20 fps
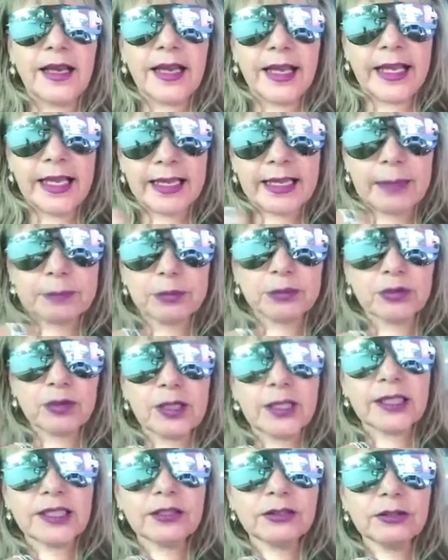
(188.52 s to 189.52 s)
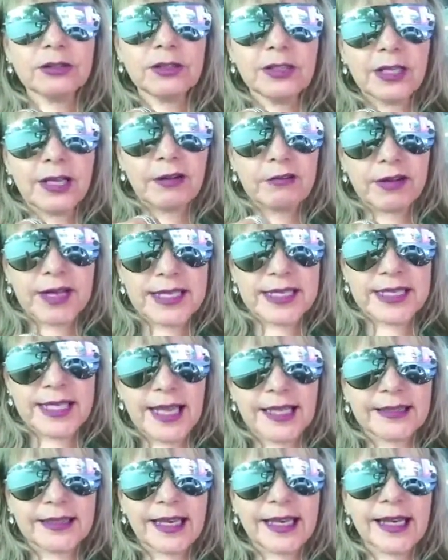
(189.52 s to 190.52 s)
Recapitulando,
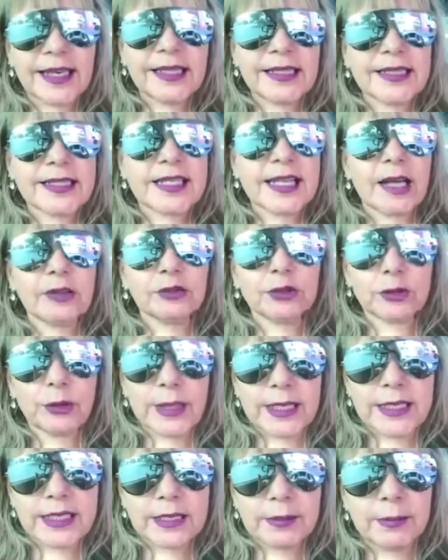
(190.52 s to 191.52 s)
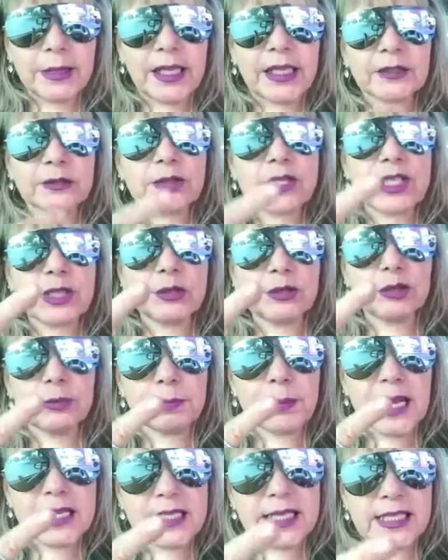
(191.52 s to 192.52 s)
fazer análise, autoconhecimento,
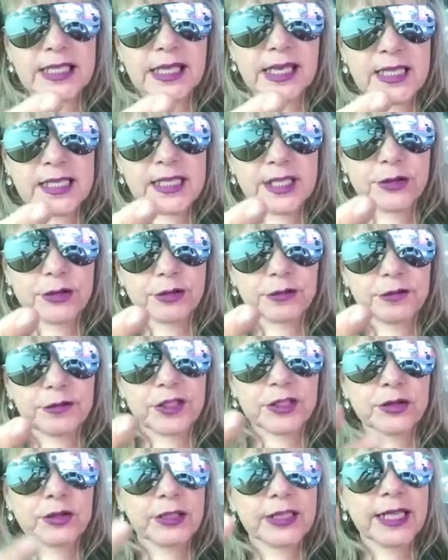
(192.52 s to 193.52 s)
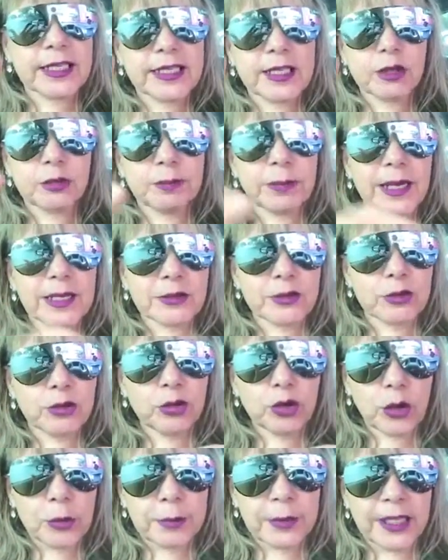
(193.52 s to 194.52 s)
segundo passo, exercício físico, terceiro passo,
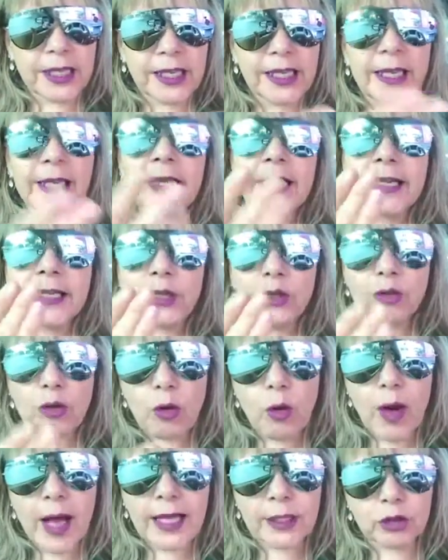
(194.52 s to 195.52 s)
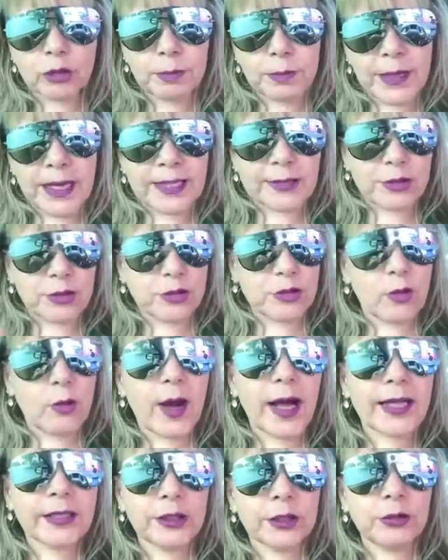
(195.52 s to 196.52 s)
dormir. E o quarto passo, o
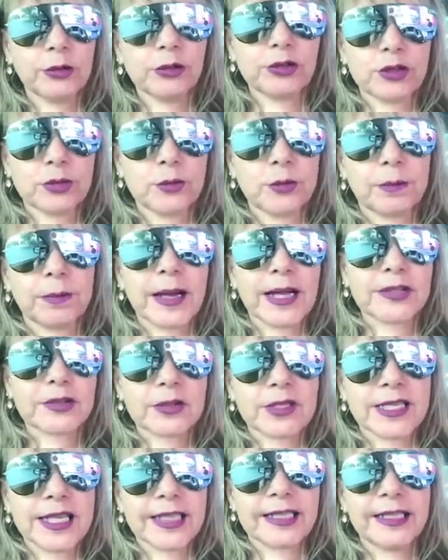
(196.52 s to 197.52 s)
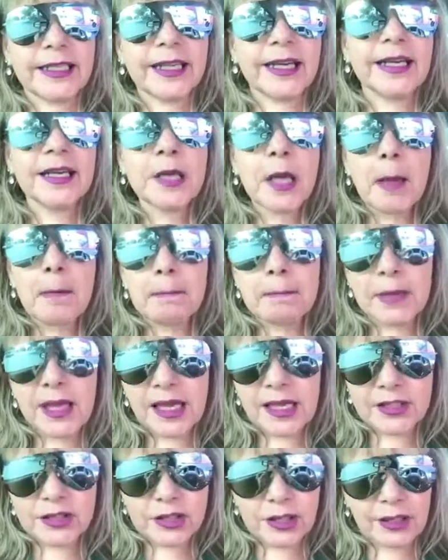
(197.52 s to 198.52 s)
quarto e último passo seria
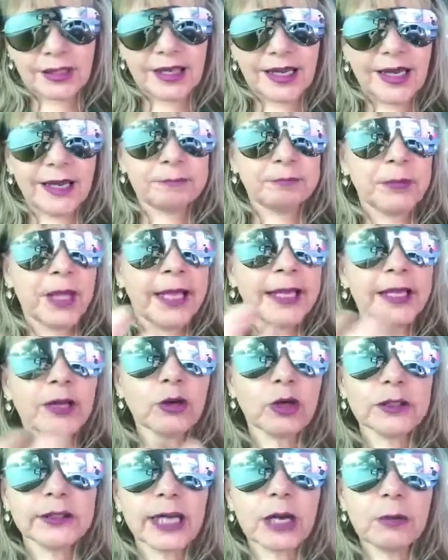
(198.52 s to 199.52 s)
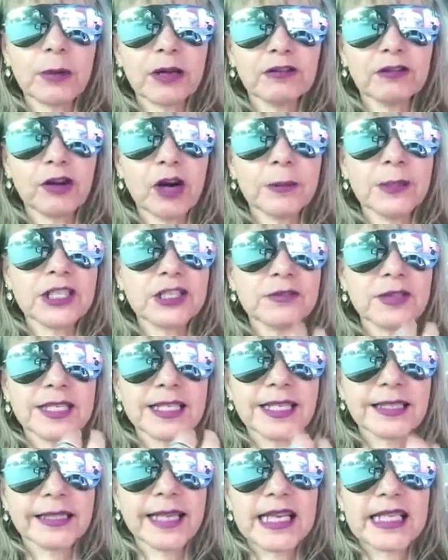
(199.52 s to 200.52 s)
meditar. Encontrar uma forma de
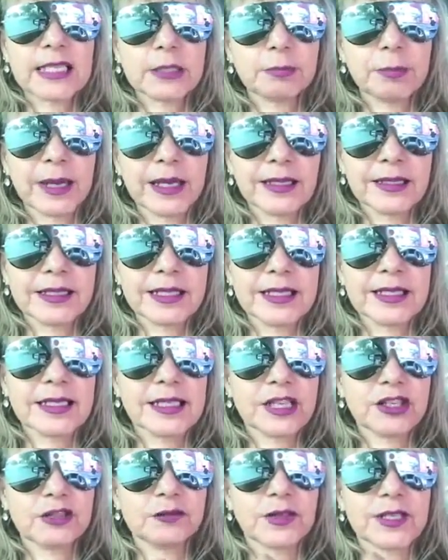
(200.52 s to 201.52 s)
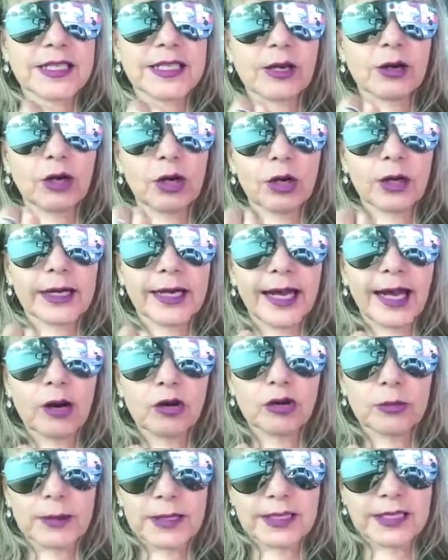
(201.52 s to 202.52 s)
você ter esperança, de você colocar
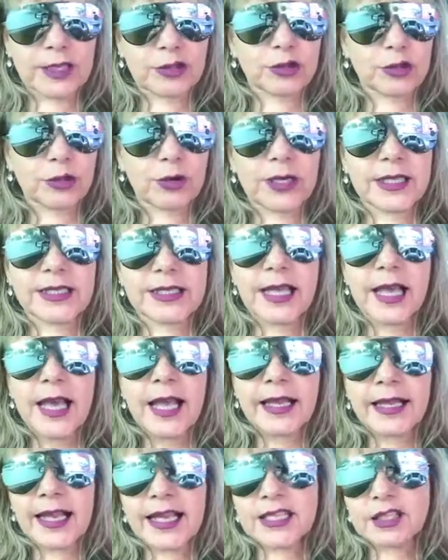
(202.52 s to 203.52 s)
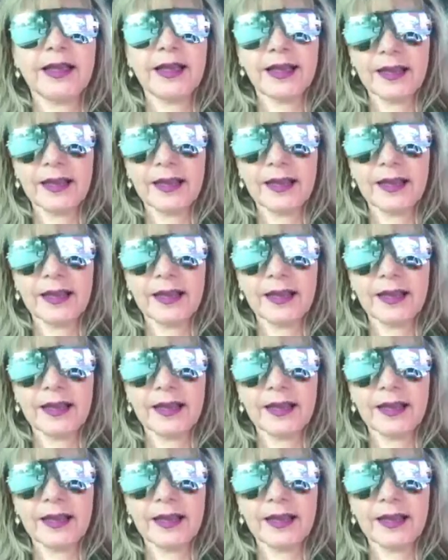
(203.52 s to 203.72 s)
algumas questões que as